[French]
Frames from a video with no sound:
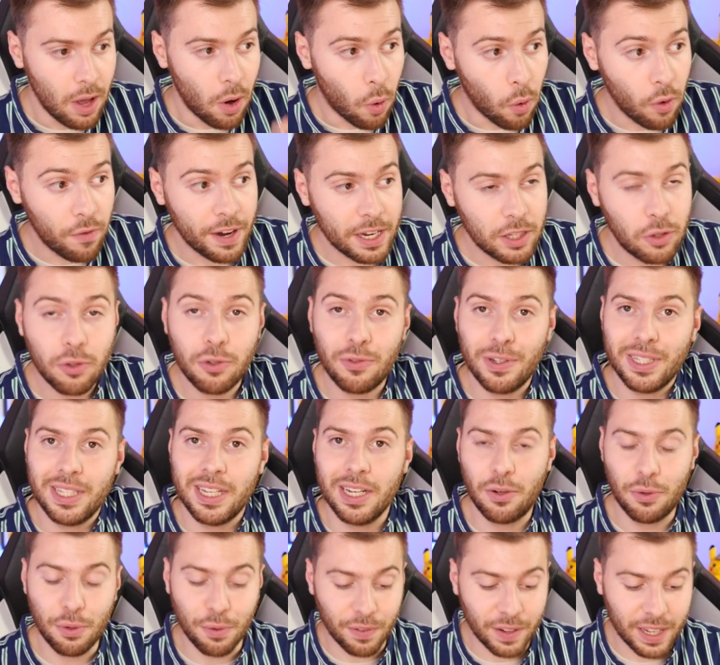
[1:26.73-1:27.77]
On va tout de suite
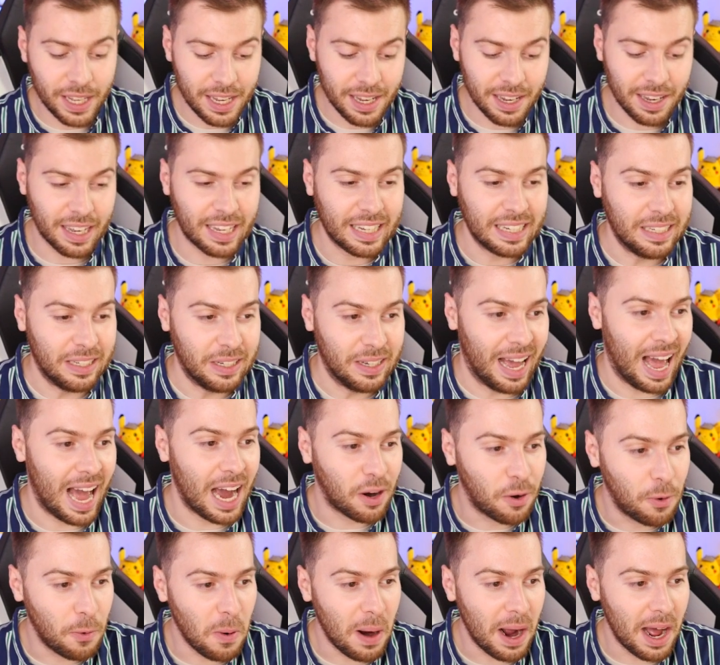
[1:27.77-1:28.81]
découvrir euh, à
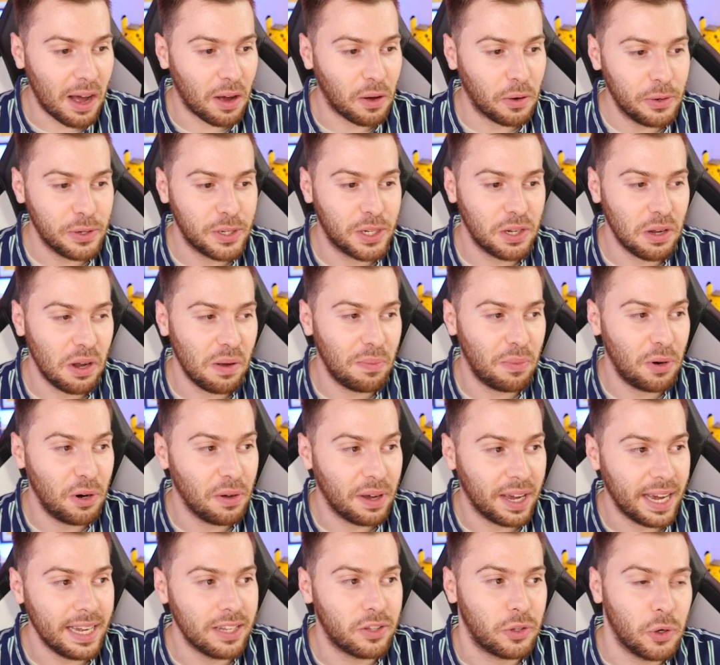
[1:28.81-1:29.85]
quoi
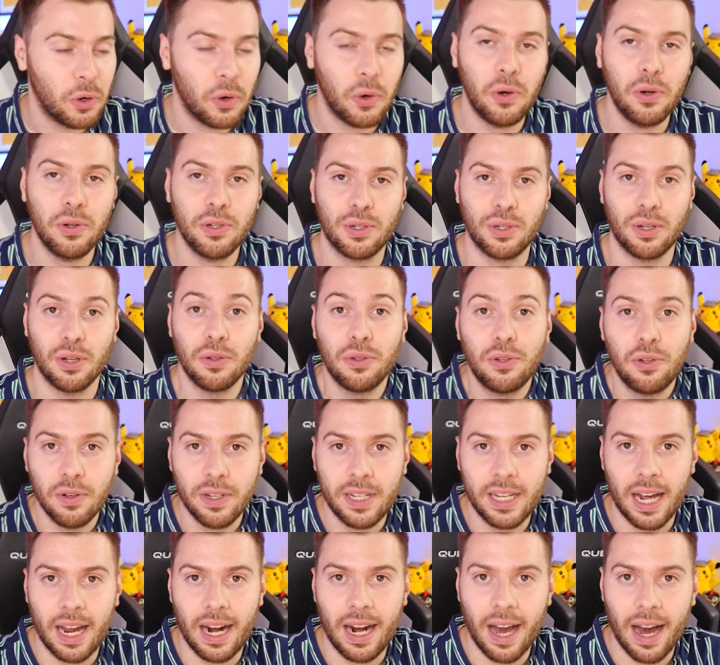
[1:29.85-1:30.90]
ressemblerait Tauros de
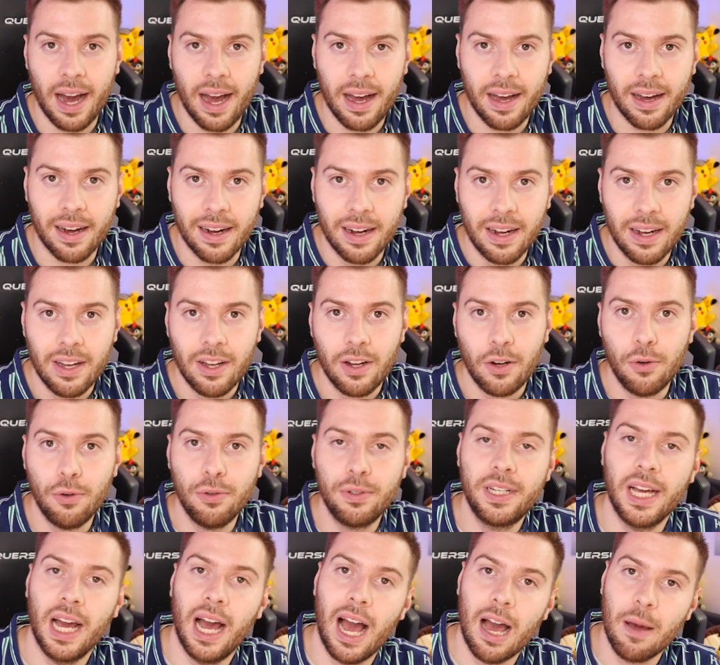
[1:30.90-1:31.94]
Galar.
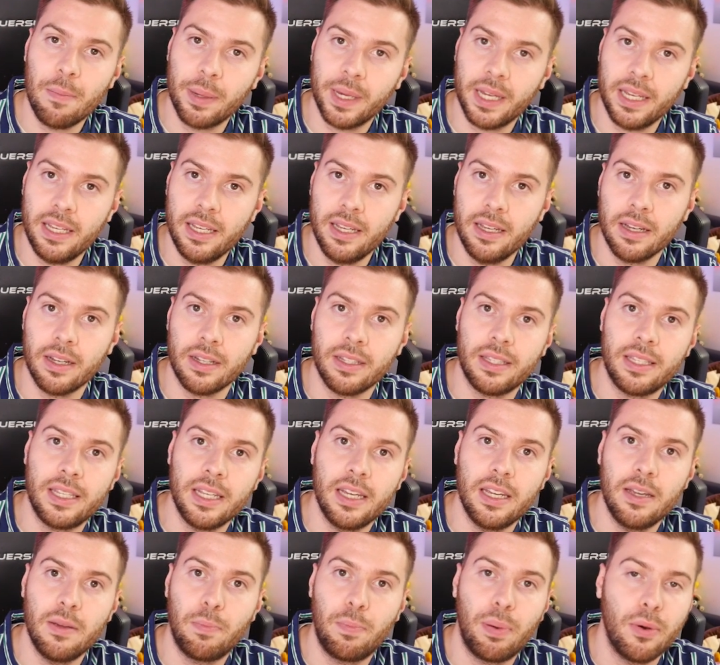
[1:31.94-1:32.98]
Lucas a pris
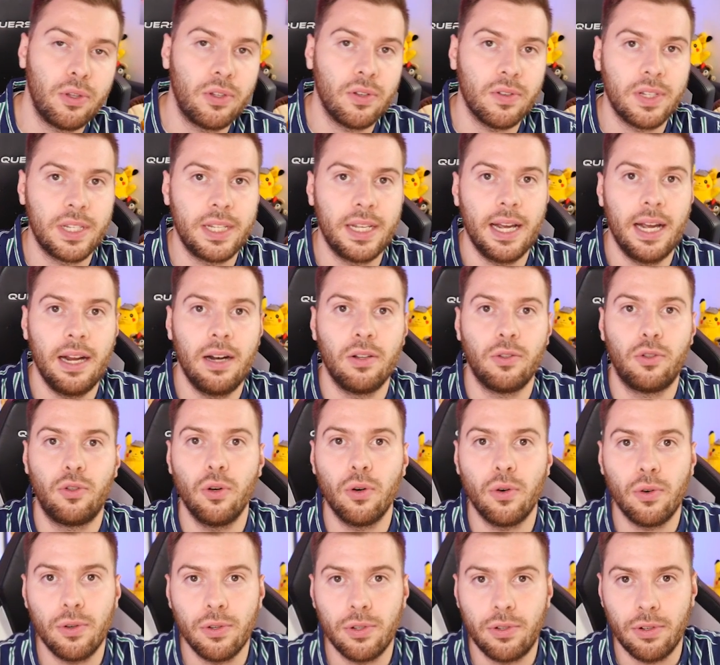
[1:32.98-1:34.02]
des potentiels
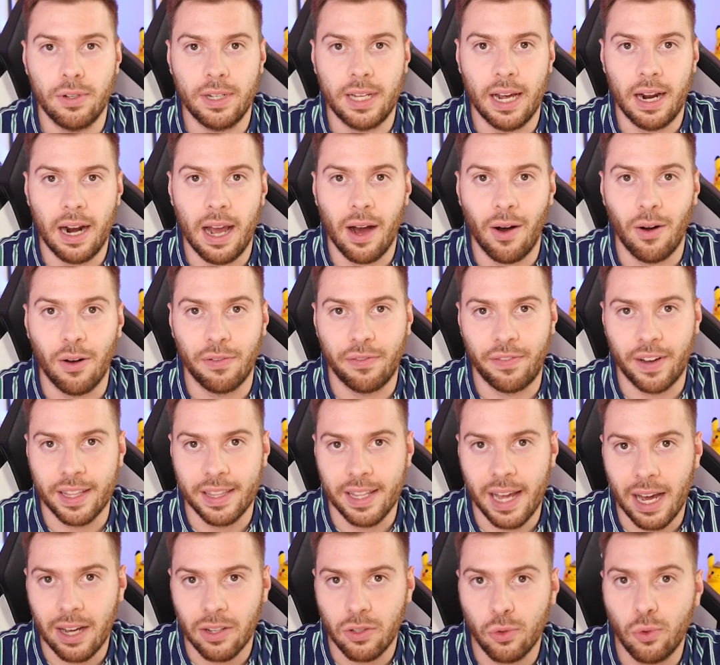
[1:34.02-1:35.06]
Tauros de Galar en
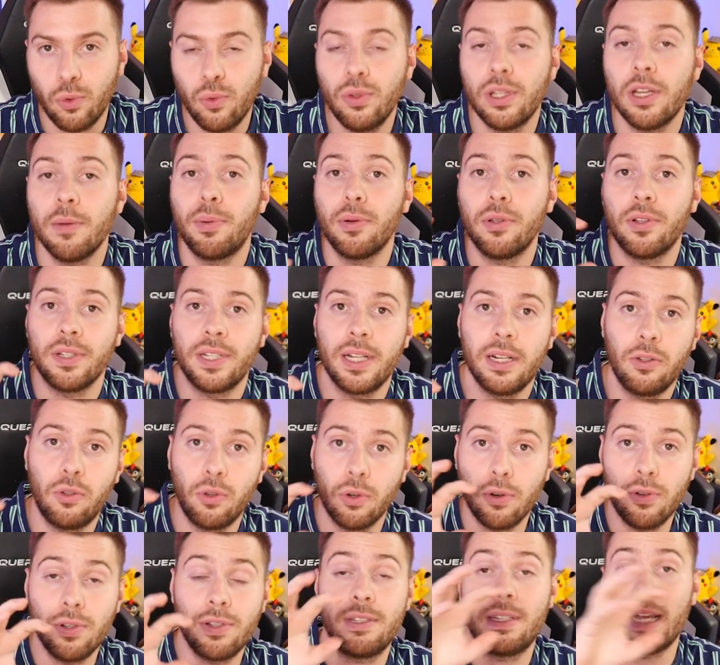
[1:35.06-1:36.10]
fanart ou des potentiels
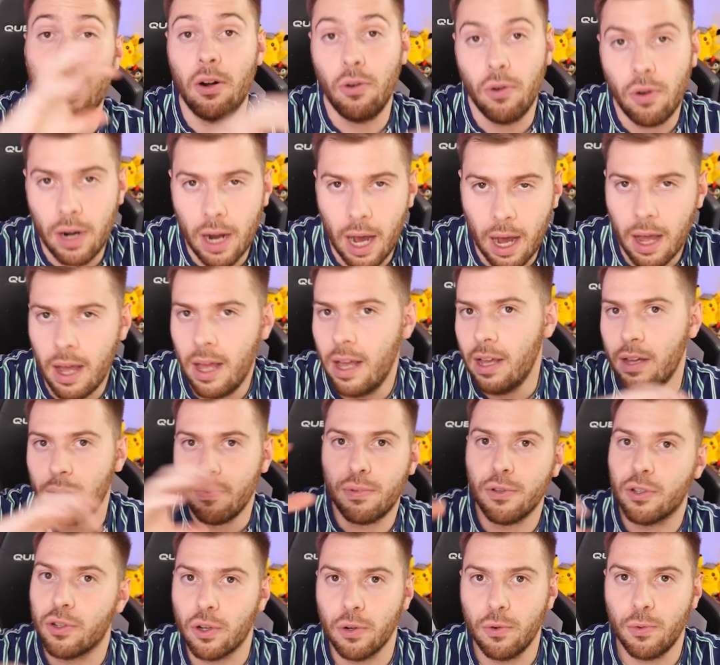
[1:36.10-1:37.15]
Tauros d'Alola.
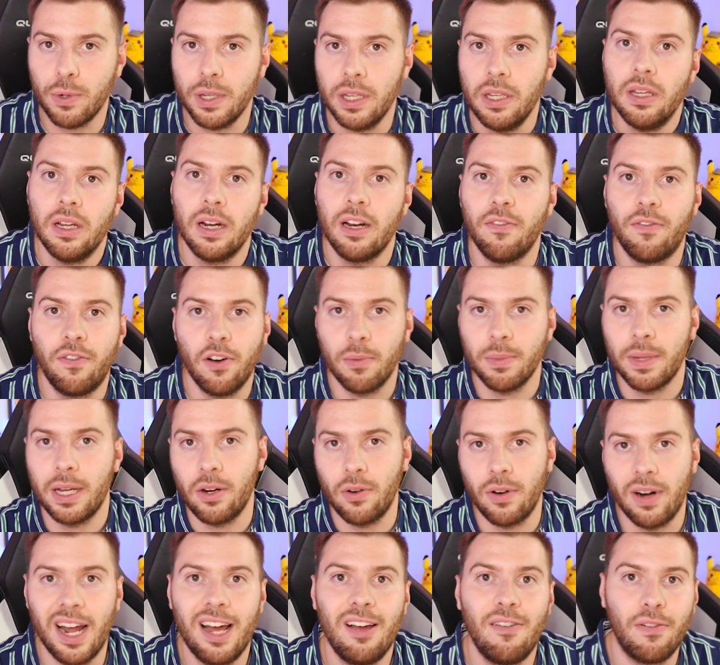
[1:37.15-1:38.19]
Puisque oui, les formes
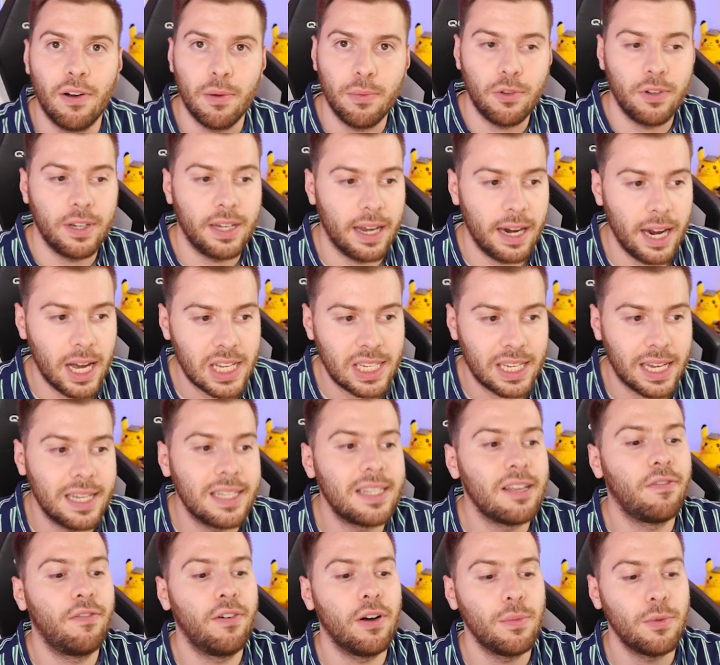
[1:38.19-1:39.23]
d'Alola et formes de Galar, ça
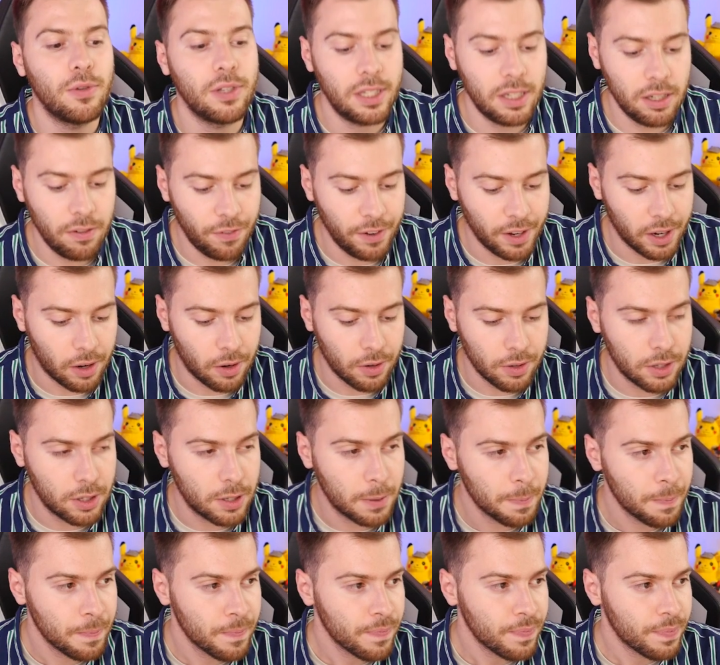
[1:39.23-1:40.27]
reste des formes différentes.